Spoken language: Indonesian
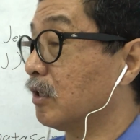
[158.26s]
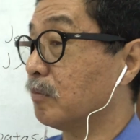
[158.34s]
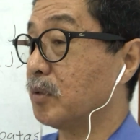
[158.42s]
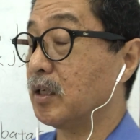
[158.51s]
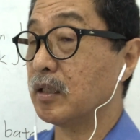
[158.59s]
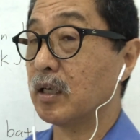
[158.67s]

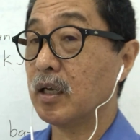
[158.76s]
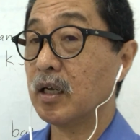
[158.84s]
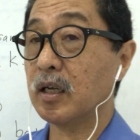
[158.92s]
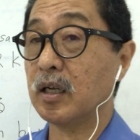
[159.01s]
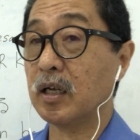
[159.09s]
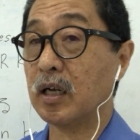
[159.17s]
tapi
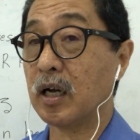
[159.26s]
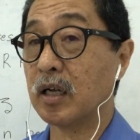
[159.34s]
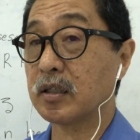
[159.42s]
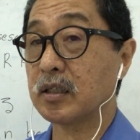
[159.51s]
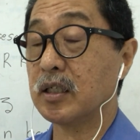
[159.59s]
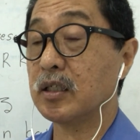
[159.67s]
eh,
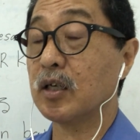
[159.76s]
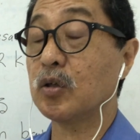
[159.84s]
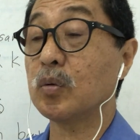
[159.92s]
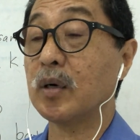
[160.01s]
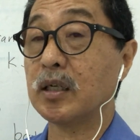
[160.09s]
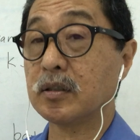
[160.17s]
artinya
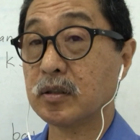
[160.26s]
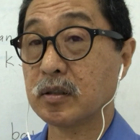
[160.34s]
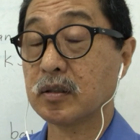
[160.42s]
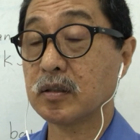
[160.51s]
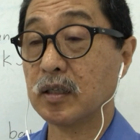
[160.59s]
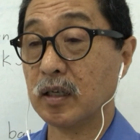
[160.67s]

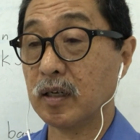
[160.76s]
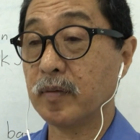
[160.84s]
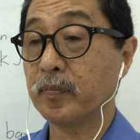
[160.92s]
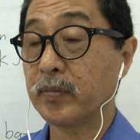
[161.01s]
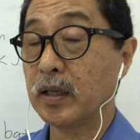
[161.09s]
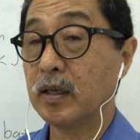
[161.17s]
luas.
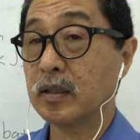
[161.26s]
Ya.